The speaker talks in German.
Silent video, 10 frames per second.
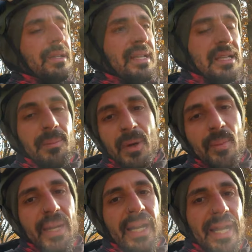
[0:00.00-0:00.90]
Deshalb braucht
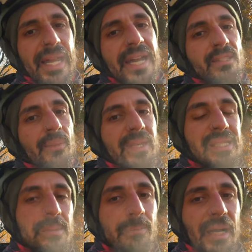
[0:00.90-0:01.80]
man keine
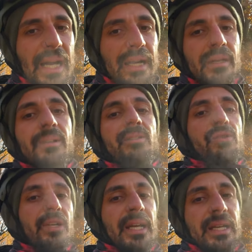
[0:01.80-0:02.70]
1,7 Bar,
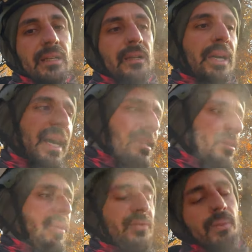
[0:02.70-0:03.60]
sondern
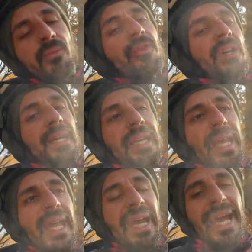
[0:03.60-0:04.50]
1,5.
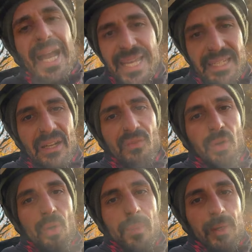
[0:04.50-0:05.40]
Reichen da
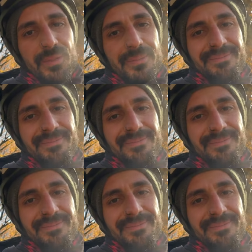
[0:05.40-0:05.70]
vollkommen aus.